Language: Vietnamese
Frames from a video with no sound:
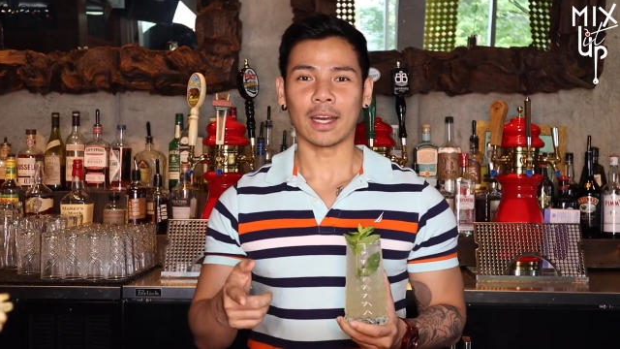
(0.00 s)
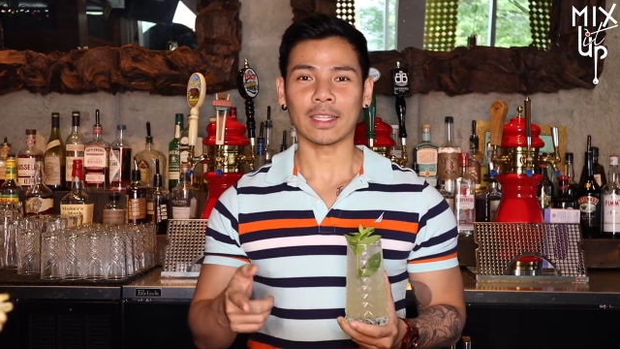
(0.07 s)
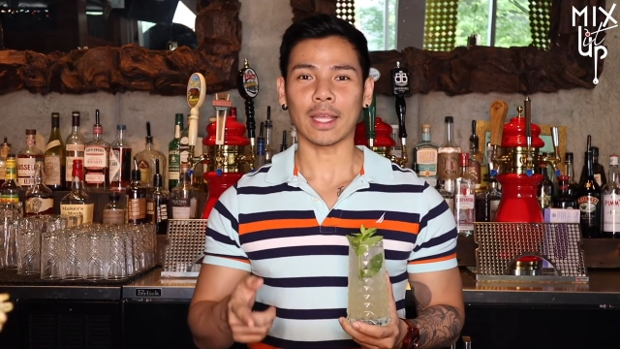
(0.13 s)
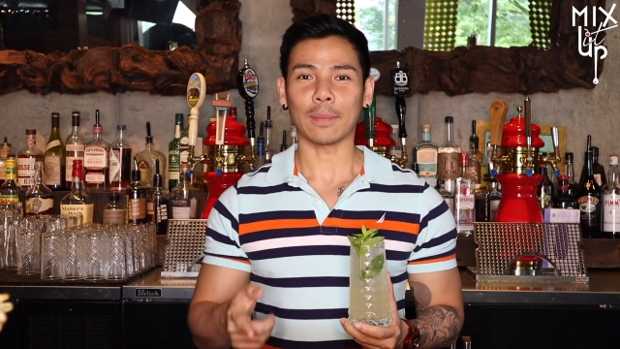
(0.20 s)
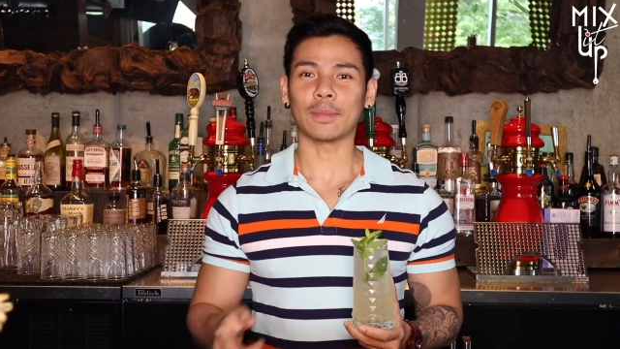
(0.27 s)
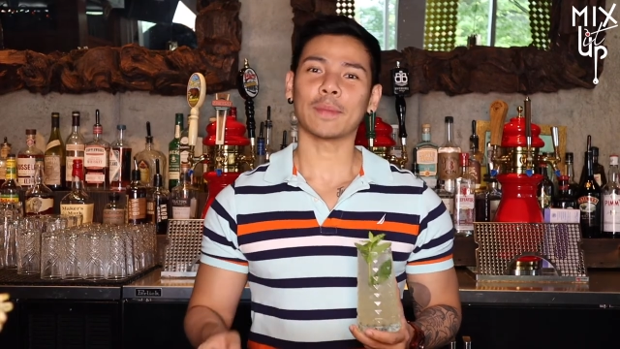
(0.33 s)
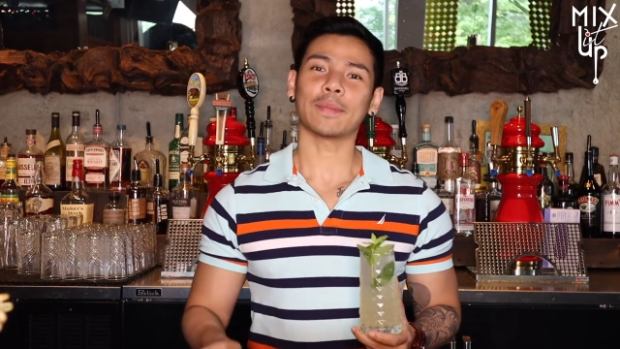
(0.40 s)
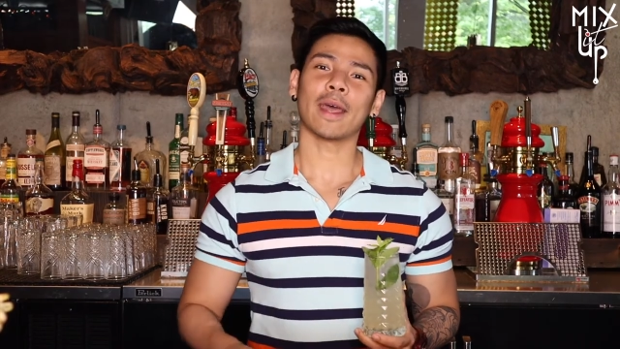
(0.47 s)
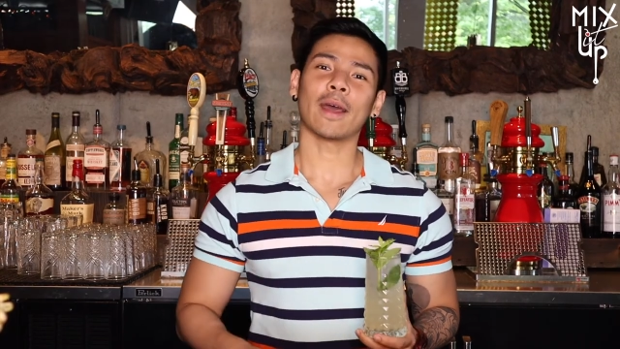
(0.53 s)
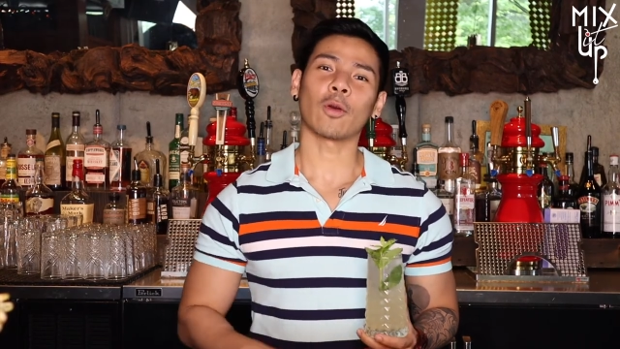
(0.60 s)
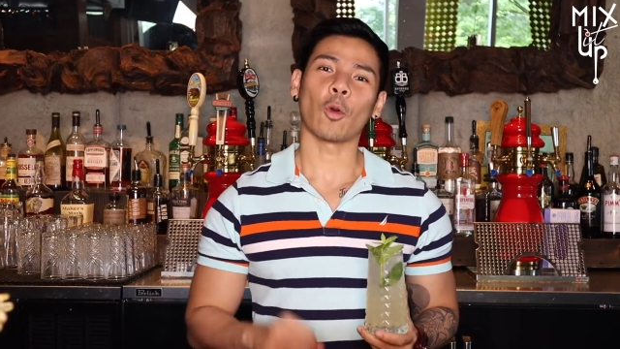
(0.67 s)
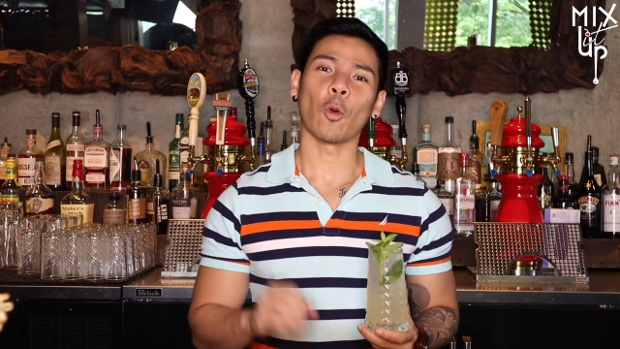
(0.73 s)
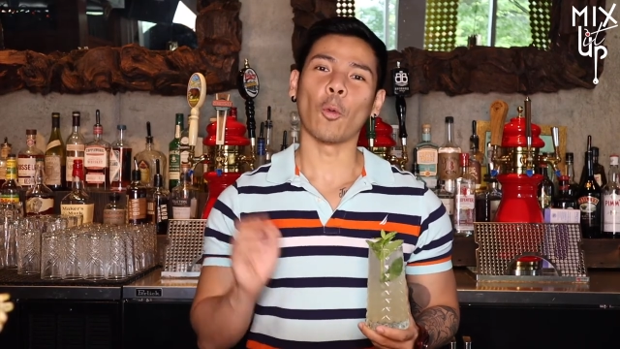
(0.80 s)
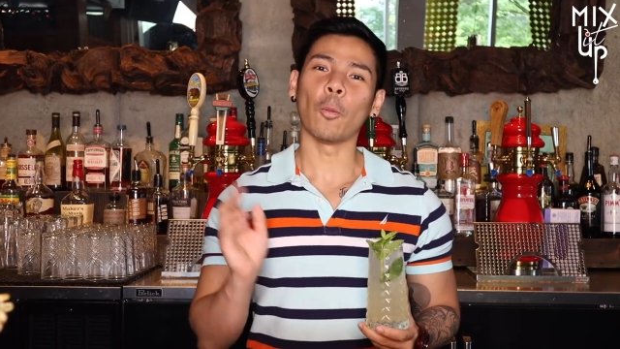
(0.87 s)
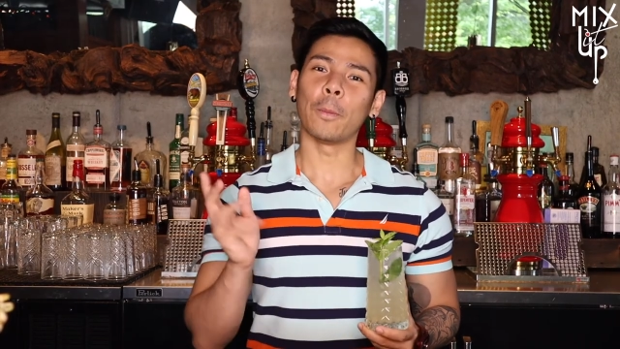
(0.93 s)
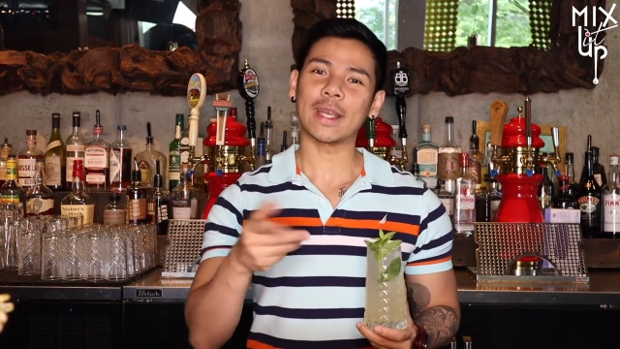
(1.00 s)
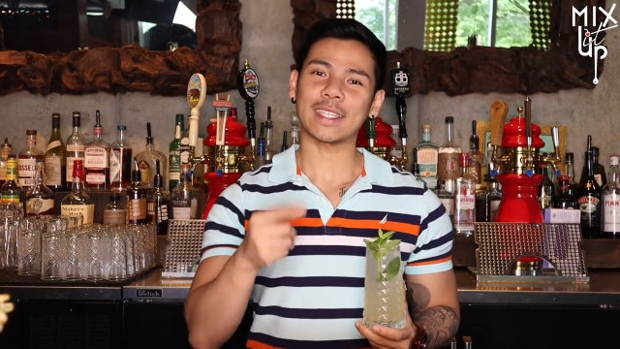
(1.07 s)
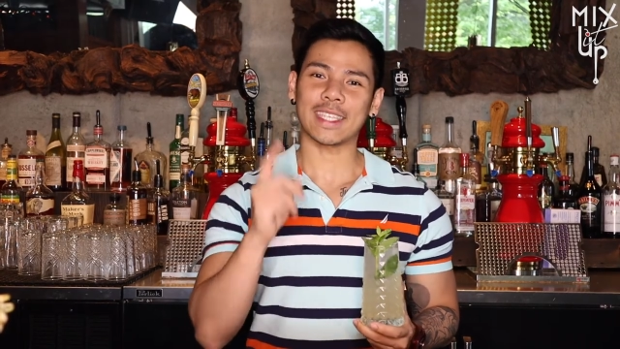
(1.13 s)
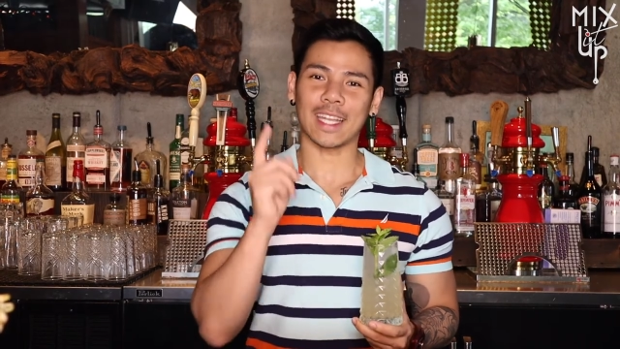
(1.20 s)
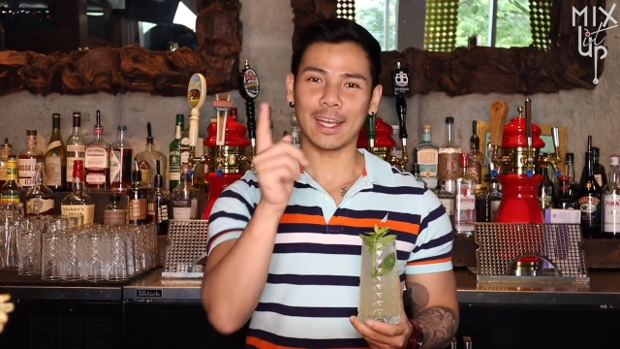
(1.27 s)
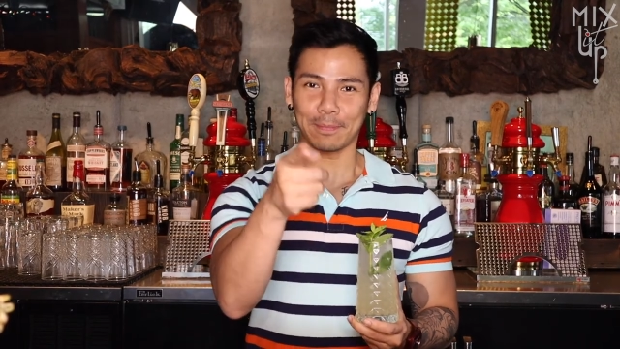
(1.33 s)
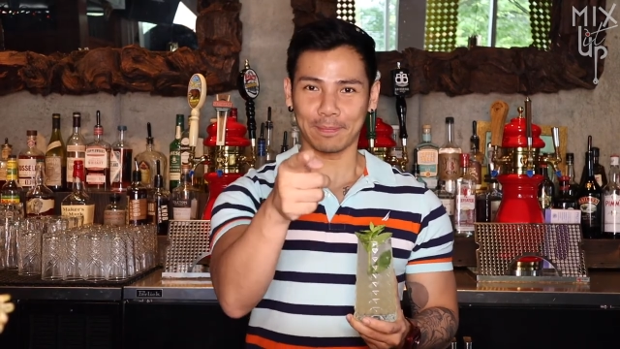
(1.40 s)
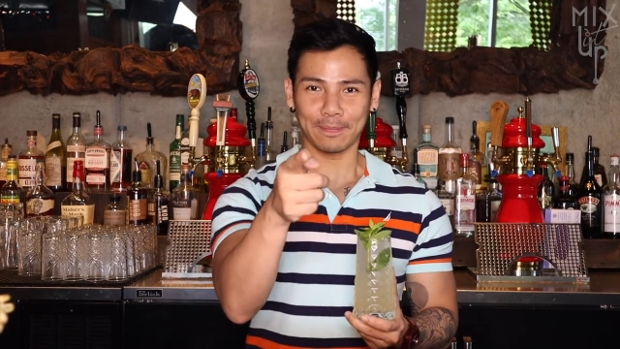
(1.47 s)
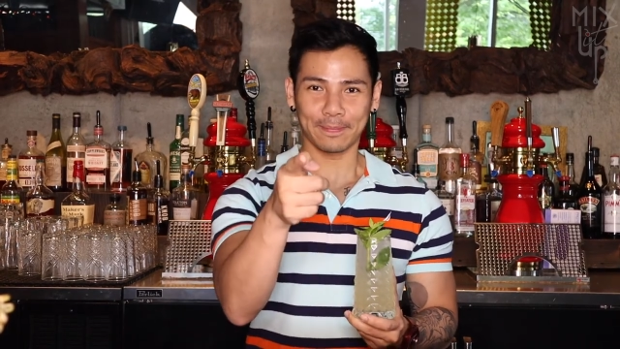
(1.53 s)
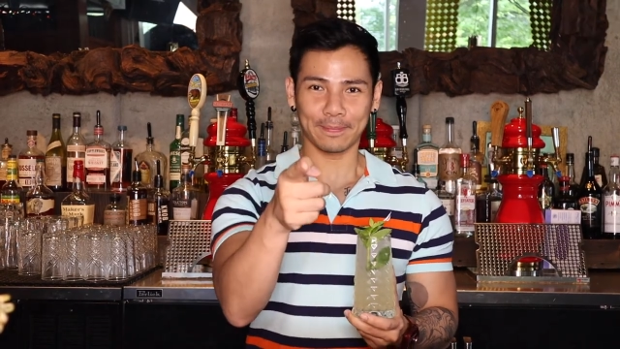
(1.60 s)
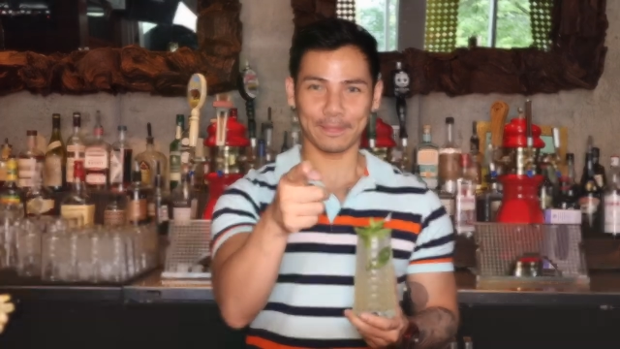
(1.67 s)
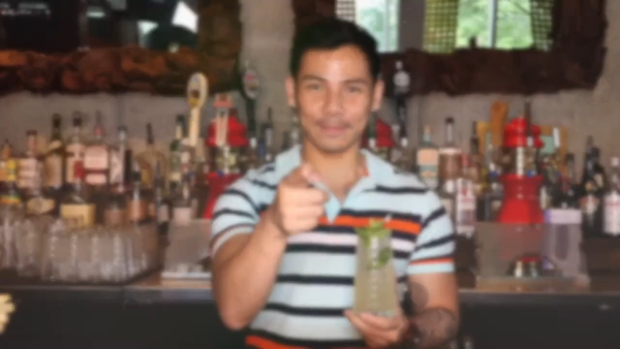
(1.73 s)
ở tập tiếp theo của Mix It Up.